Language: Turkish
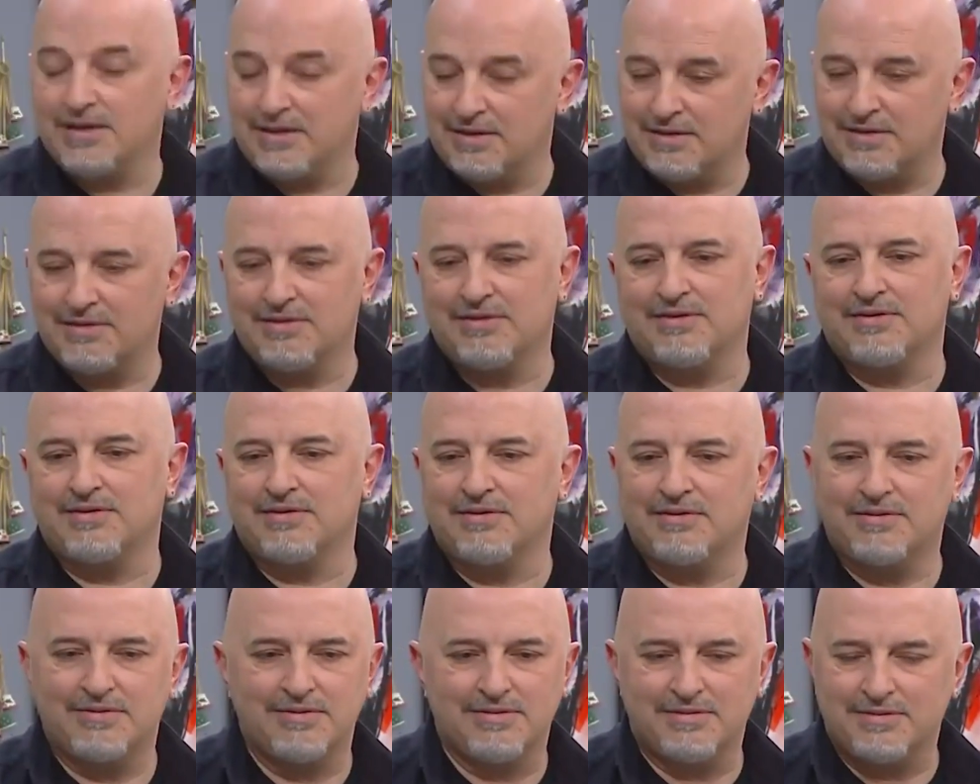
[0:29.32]

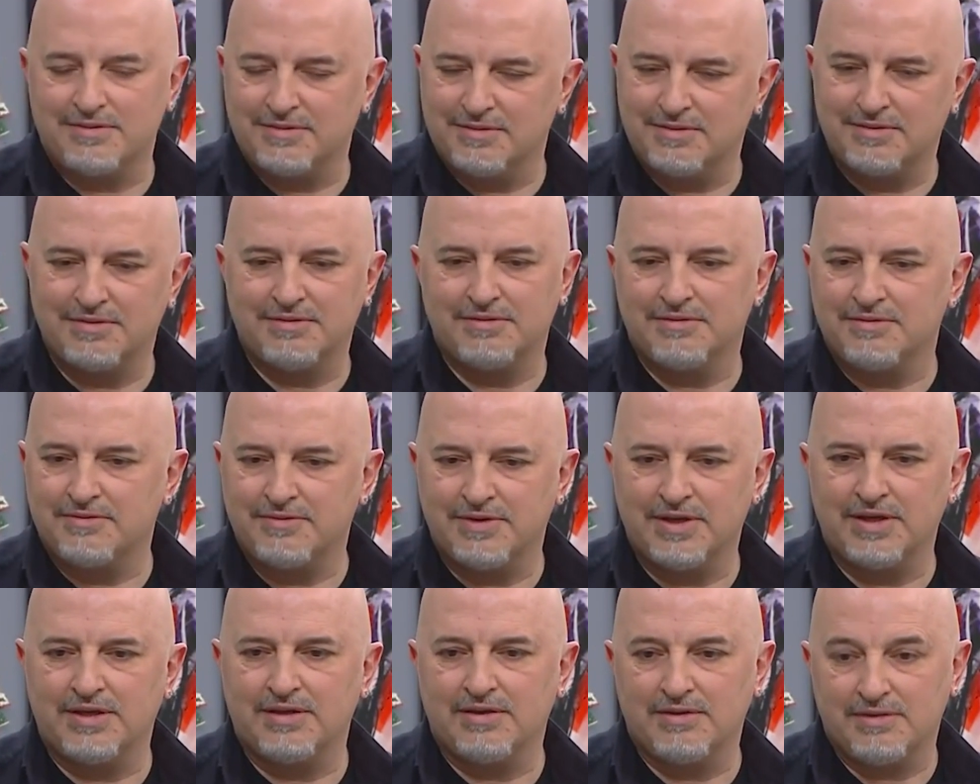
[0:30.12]
e,
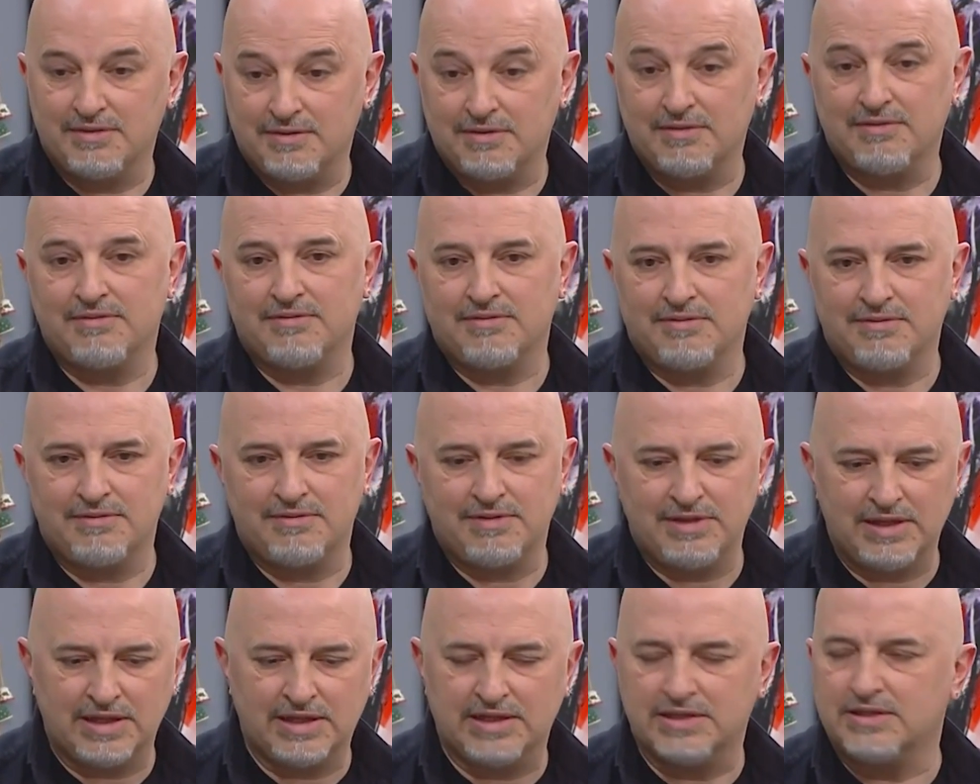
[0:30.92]
ve
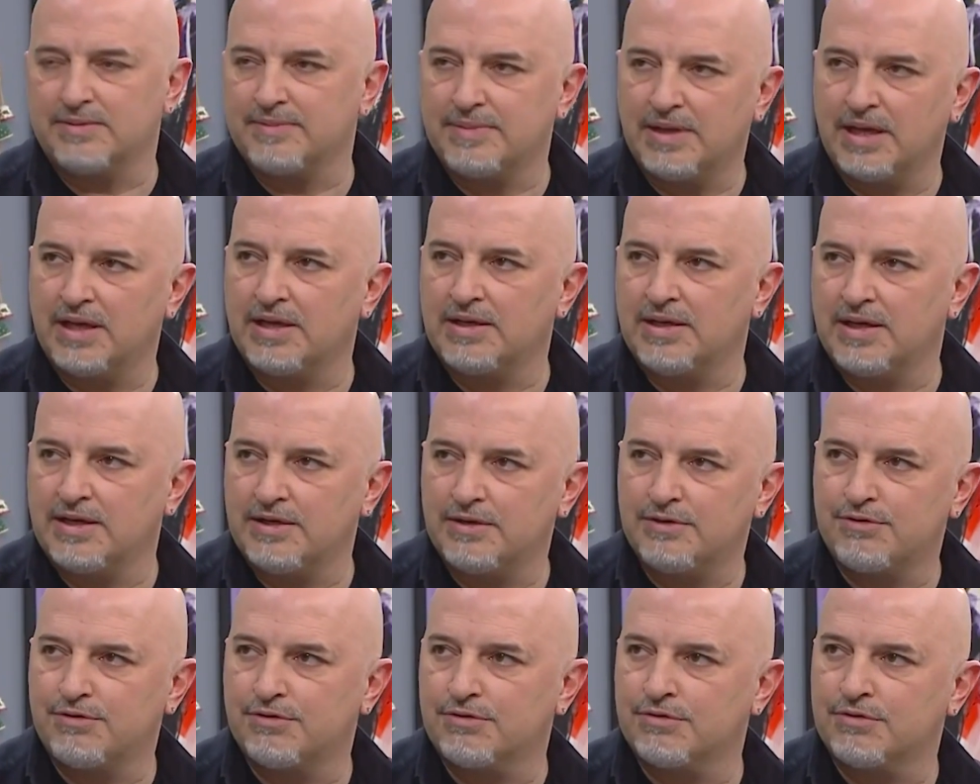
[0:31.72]
yakınım yani
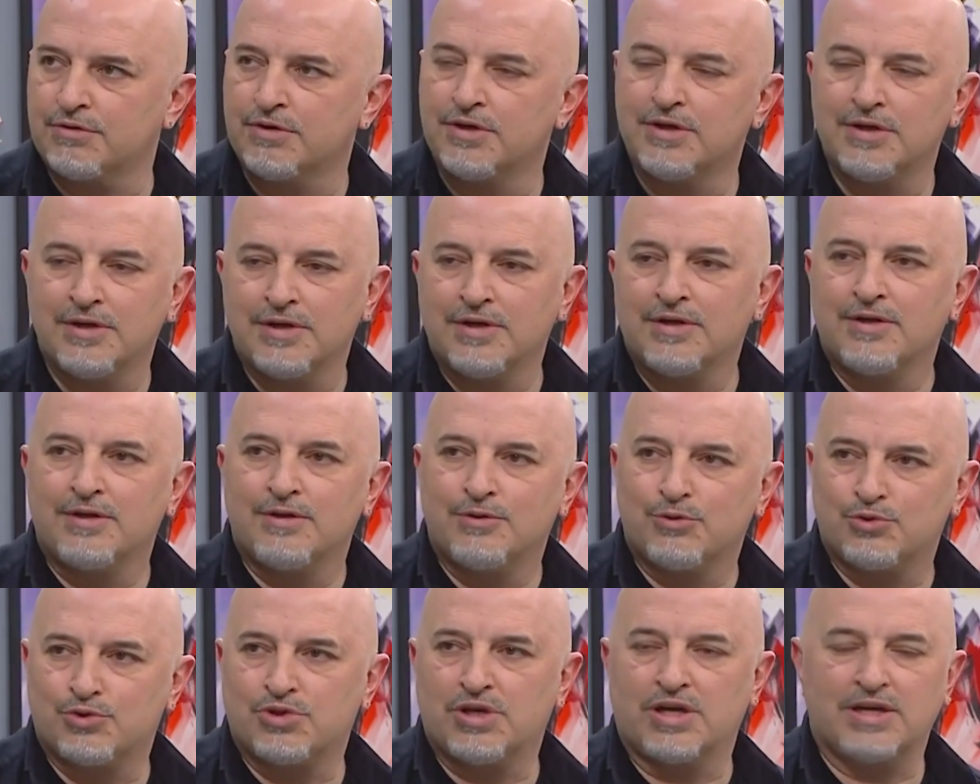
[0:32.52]
hani çok
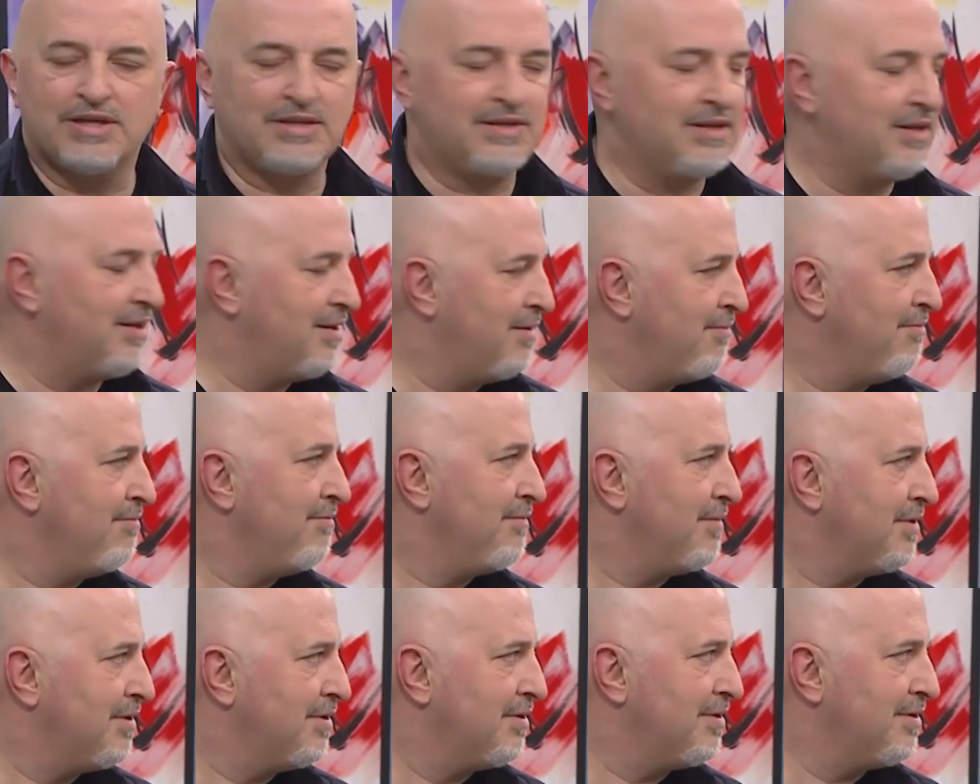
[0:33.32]
uzak değilim.
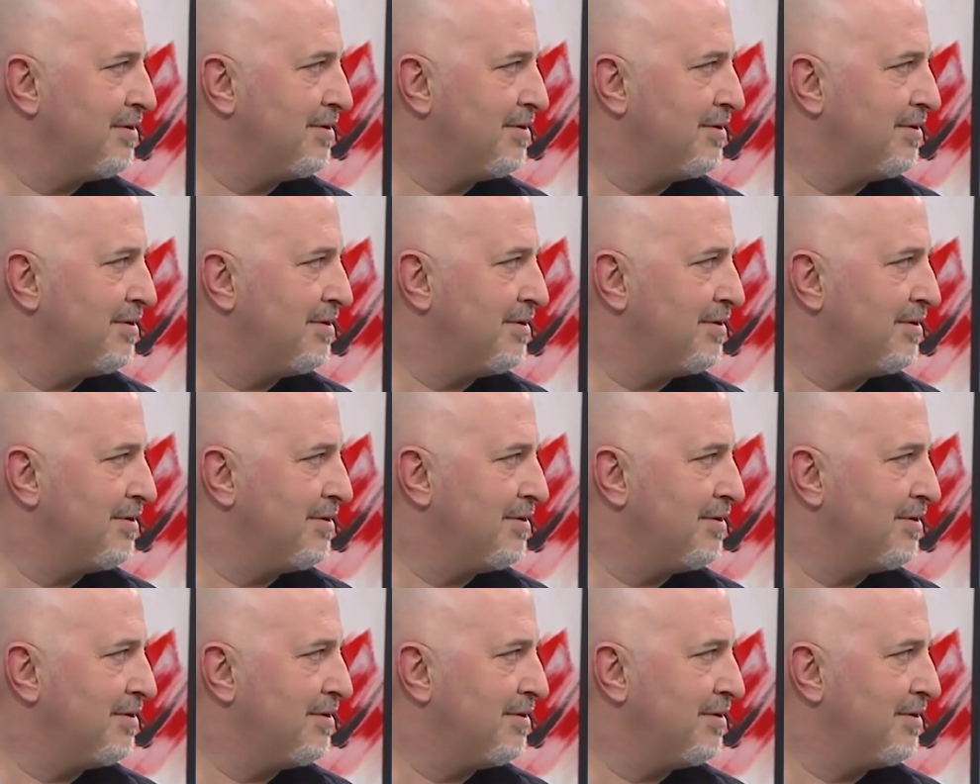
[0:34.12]
E,